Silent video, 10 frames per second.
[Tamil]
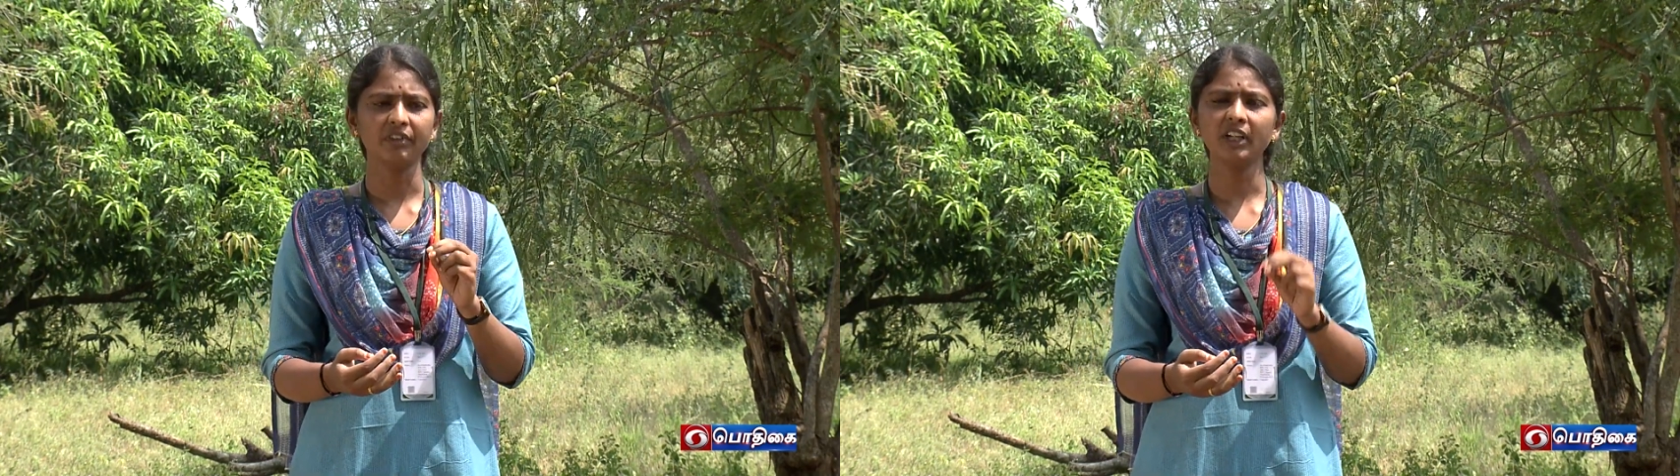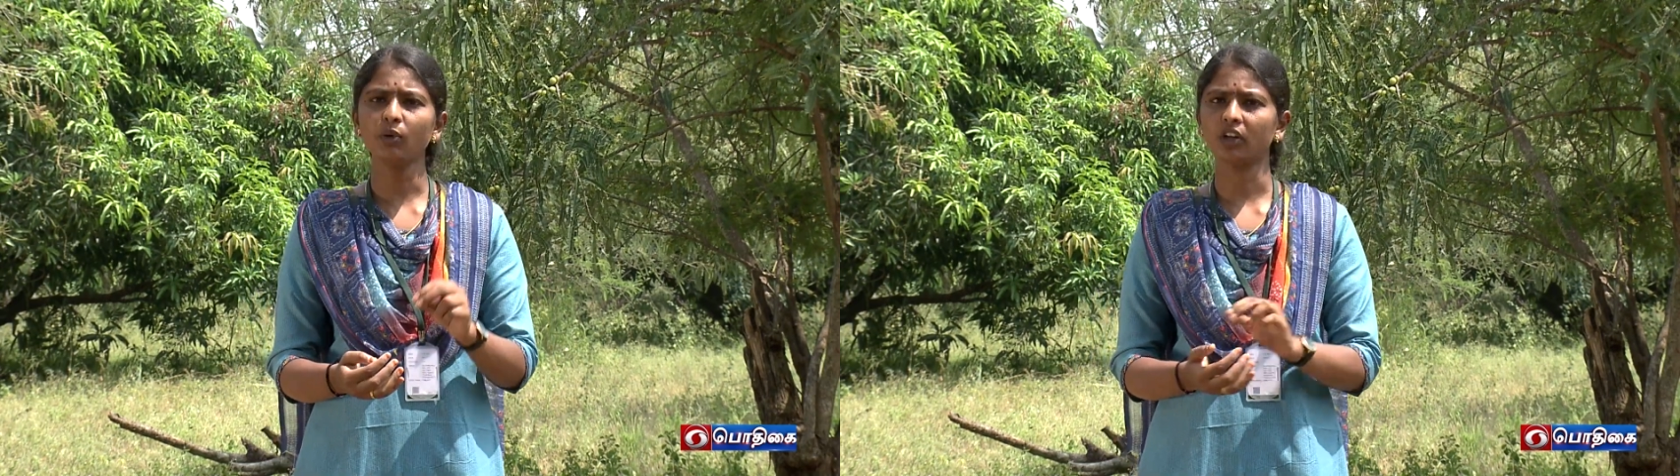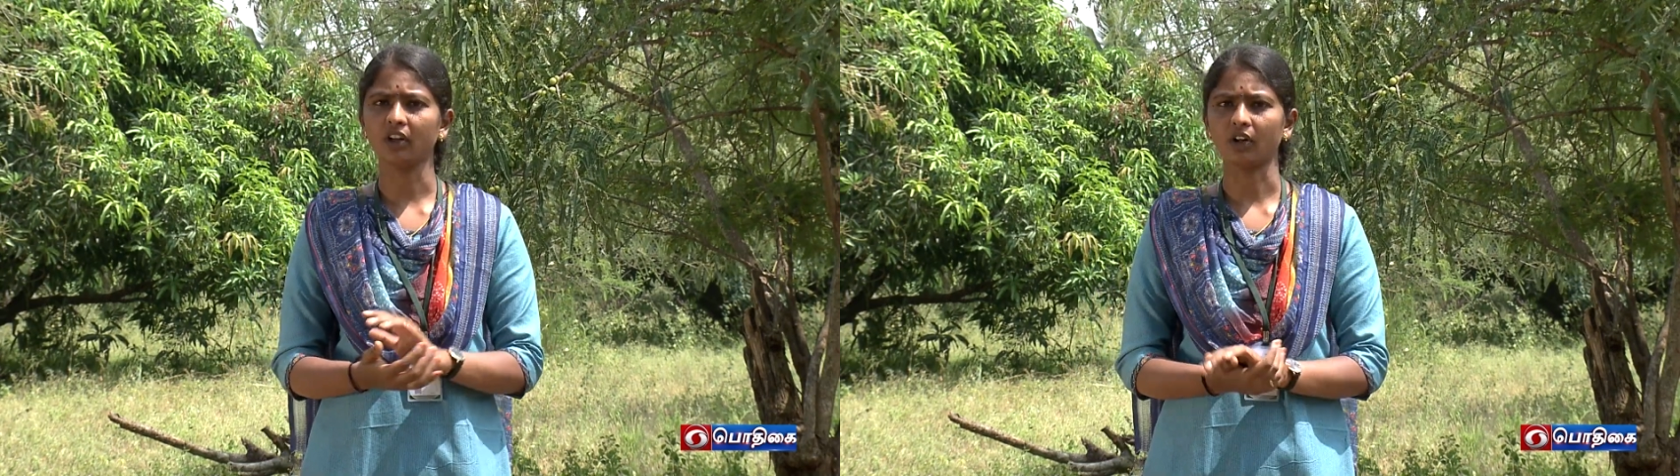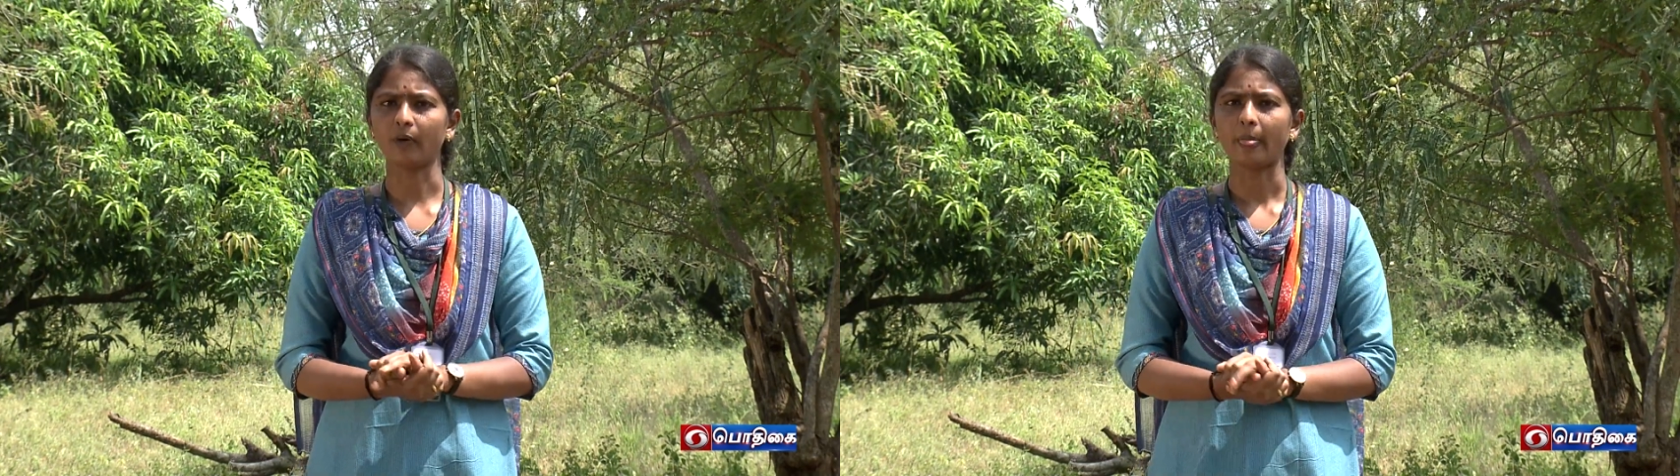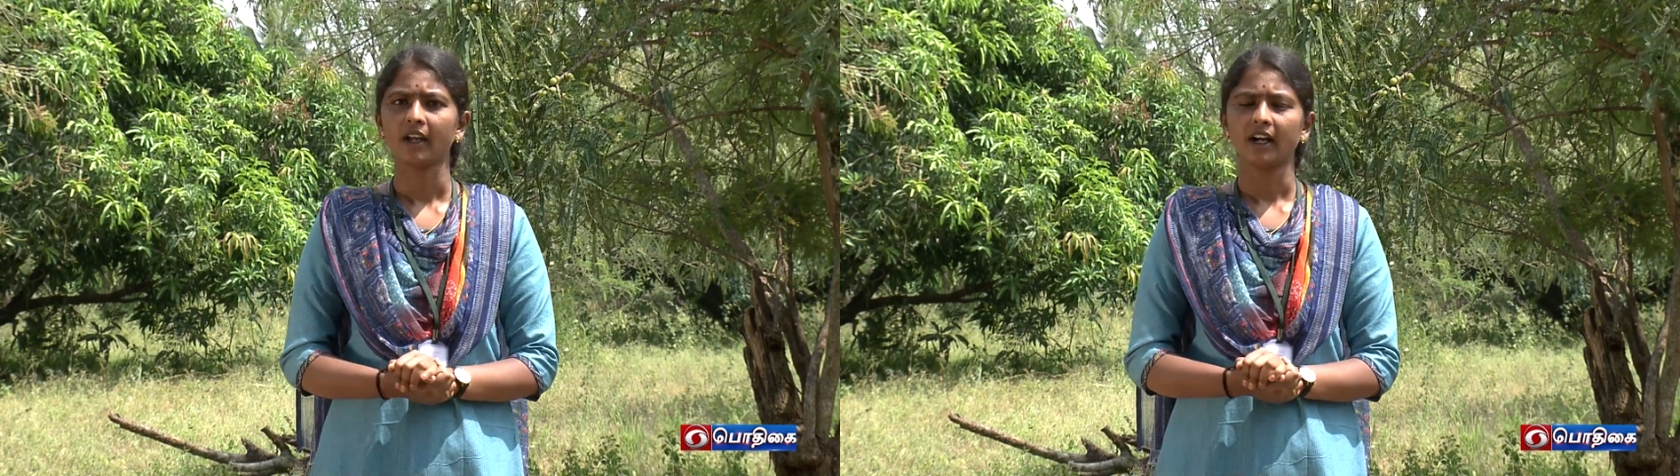வி ஒட்டு
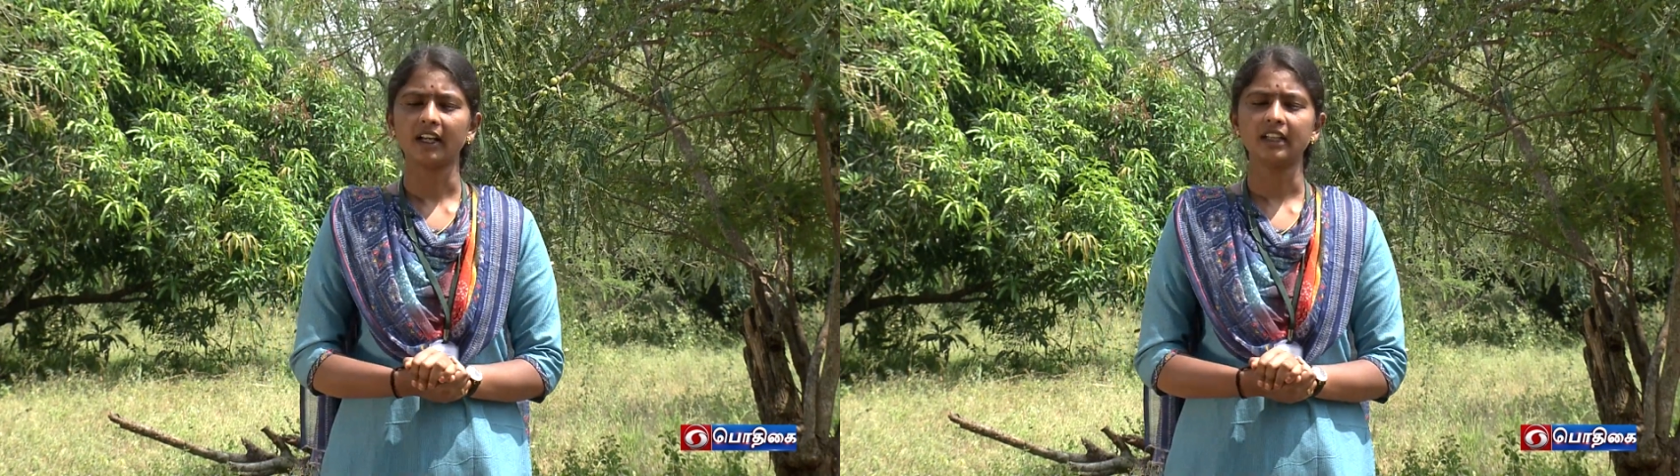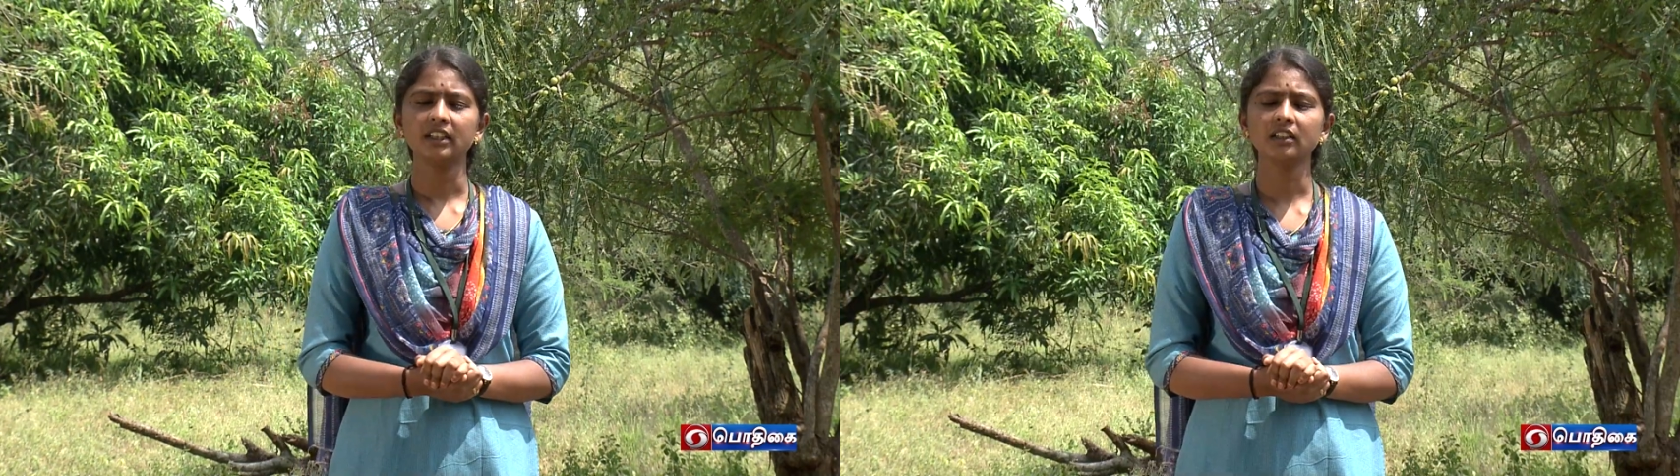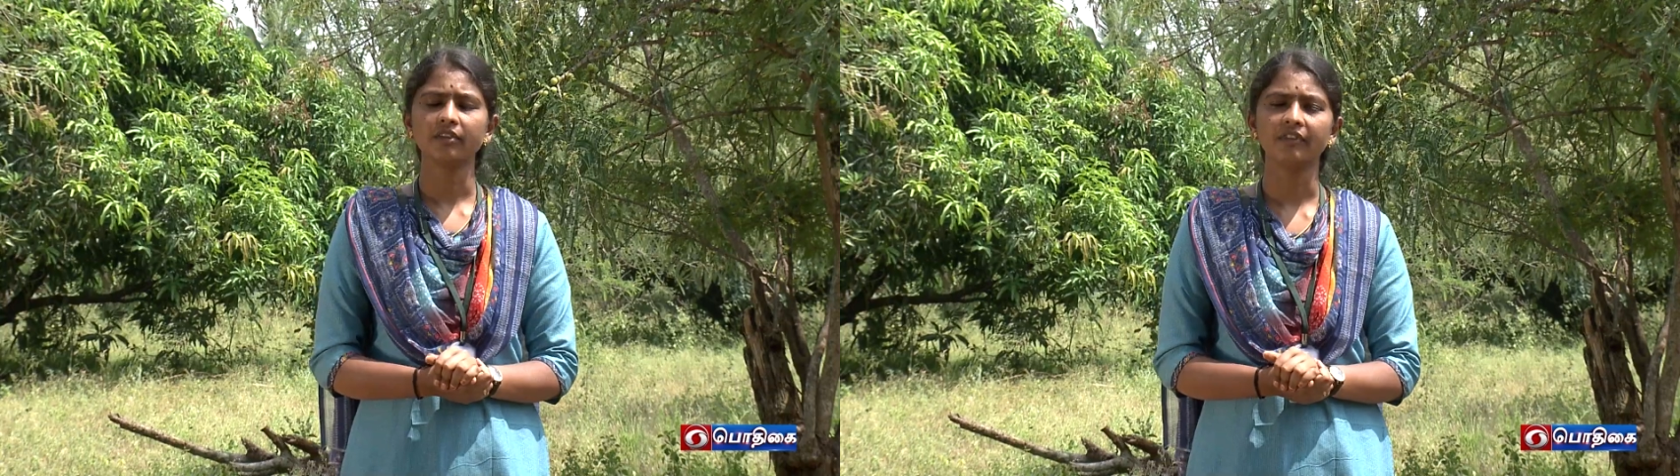ரகம் அதாவது